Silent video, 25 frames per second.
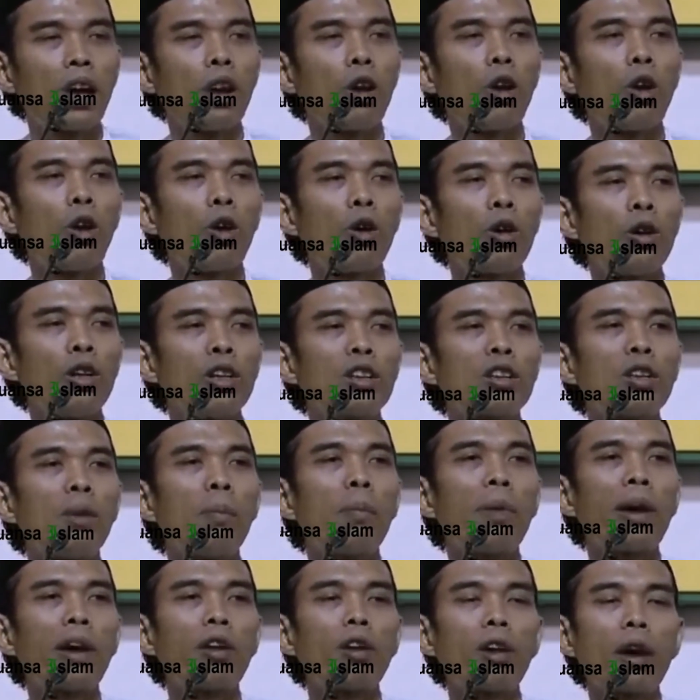kalau di
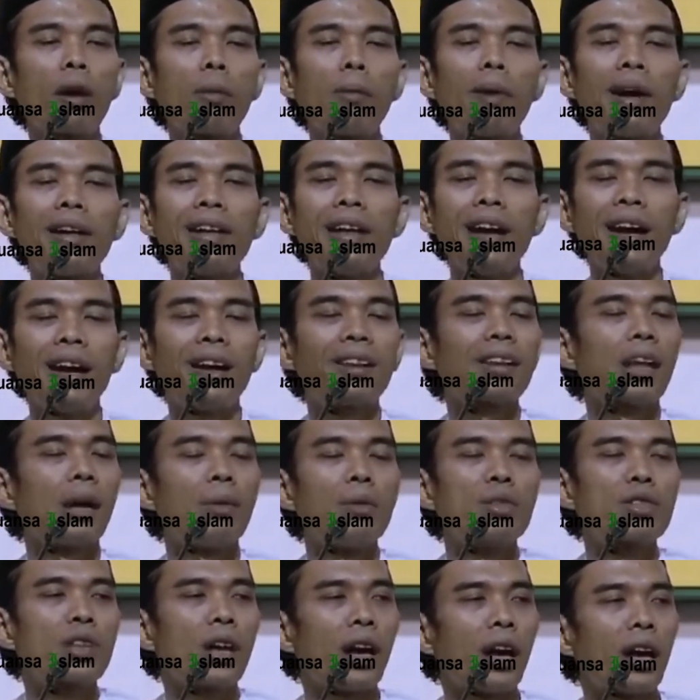depan orang banyak
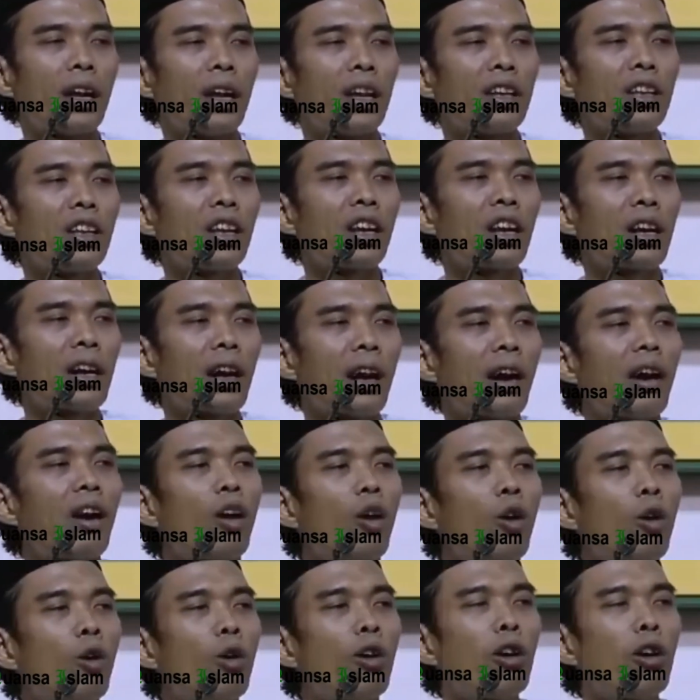tak bisa nanti kena